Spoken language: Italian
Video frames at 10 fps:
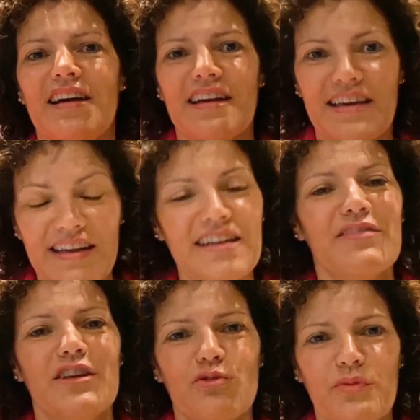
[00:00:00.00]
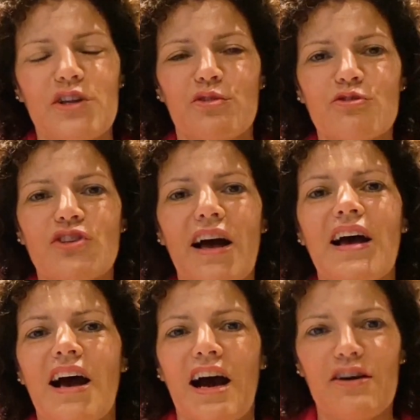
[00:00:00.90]
che arrivi numerosa
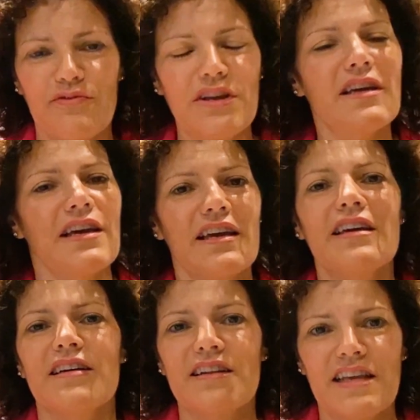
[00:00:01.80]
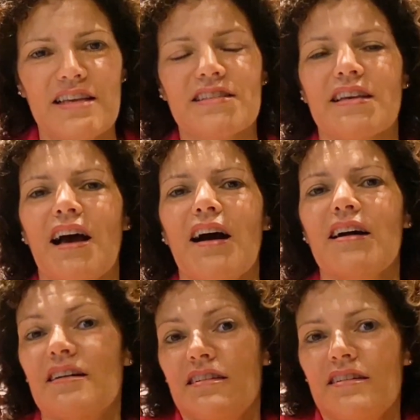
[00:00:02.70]
affinché
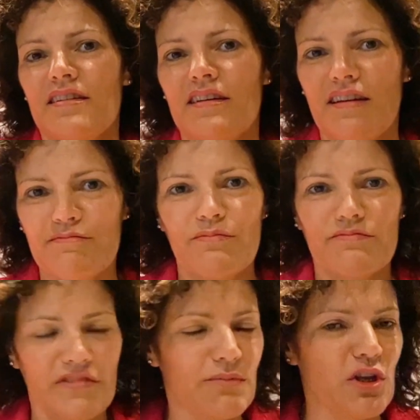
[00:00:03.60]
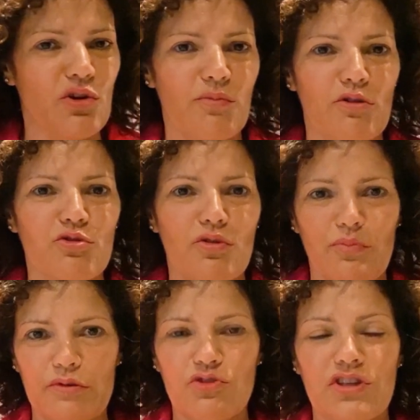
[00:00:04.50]
riesca eh, nel miglior modo
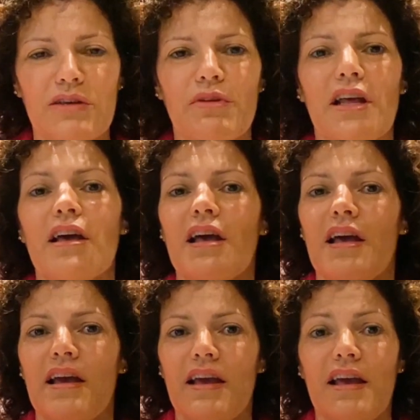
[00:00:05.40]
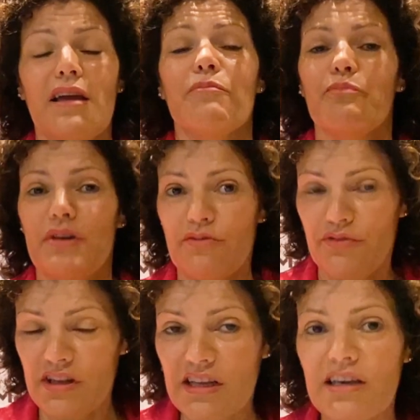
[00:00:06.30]
possibile. E per
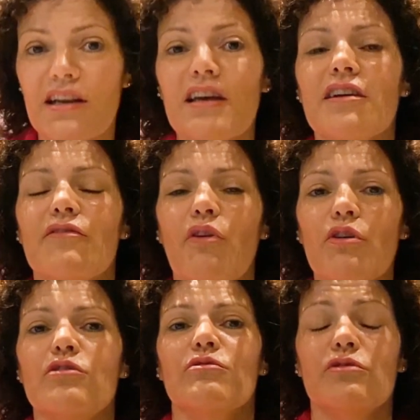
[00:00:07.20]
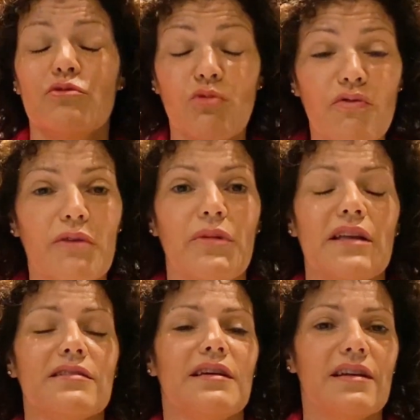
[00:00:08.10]
finire voglio
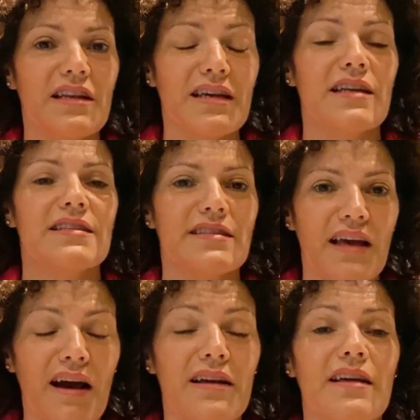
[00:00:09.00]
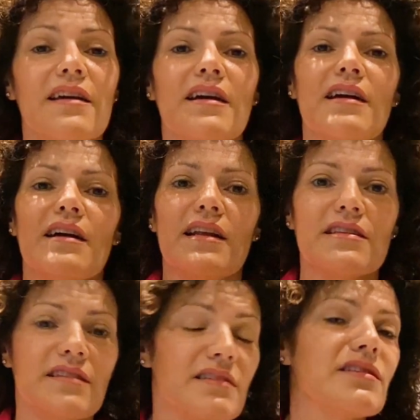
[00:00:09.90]
nuovamente ringraziare la
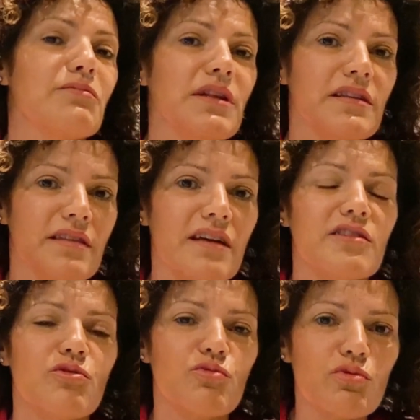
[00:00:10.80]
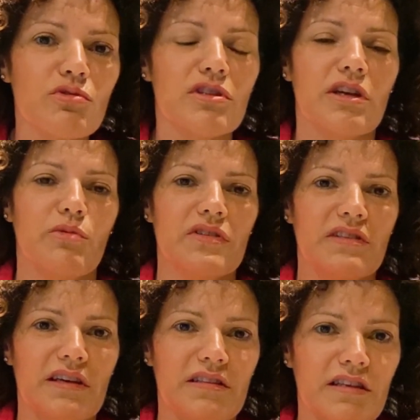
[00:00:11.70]
sensibilità di tutti
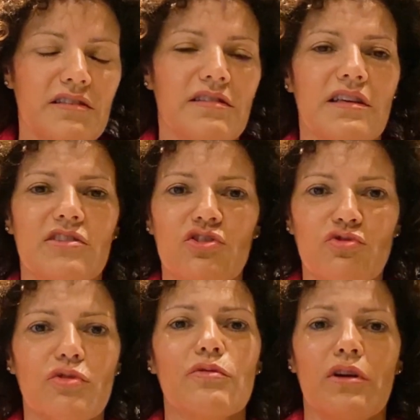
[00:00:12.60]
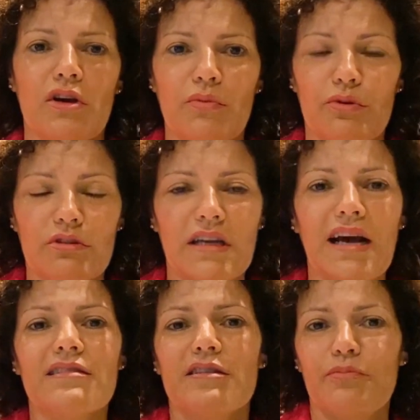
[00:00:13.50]
questi artisti che si sono
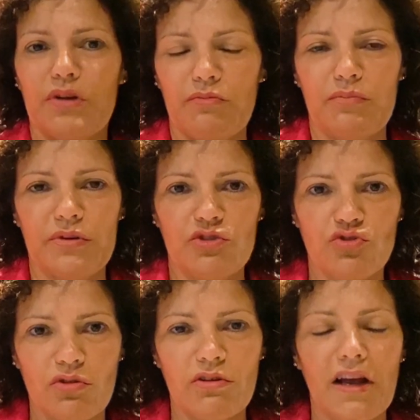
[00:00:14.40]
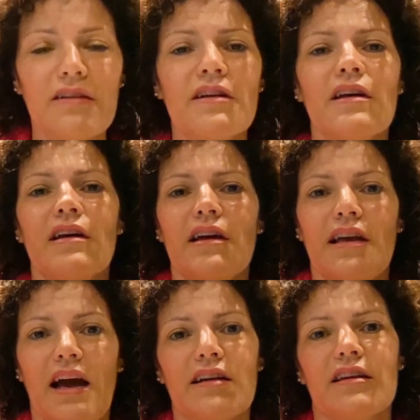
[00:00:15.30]
prodigati in prima persona
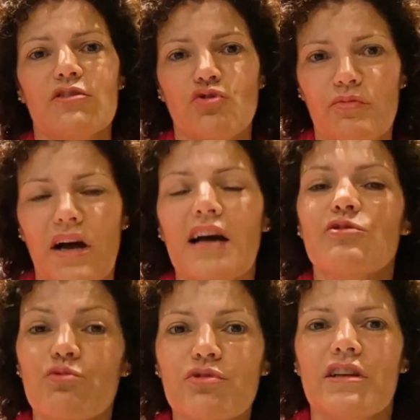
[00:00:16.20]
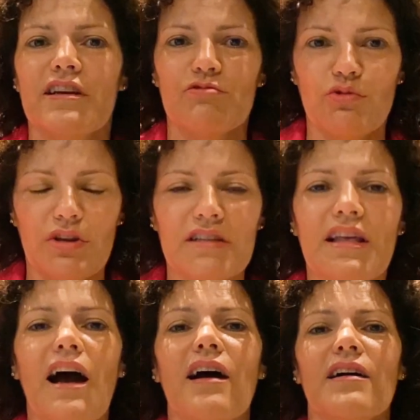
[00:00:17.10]
e anche insomma, a tutte le
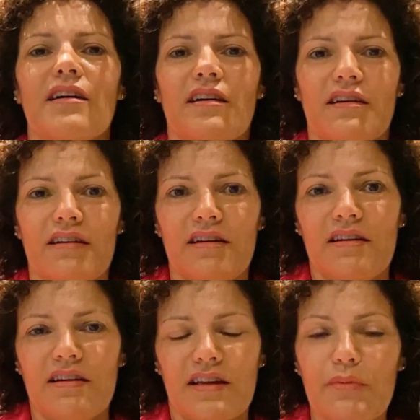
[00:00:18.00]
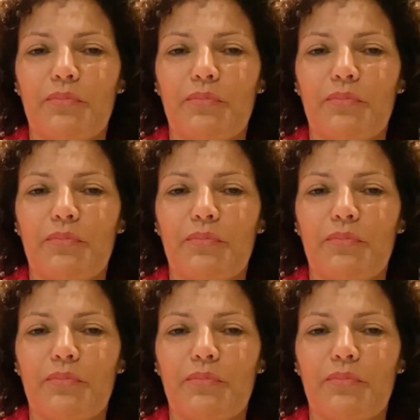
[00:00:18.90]
autorità eh, che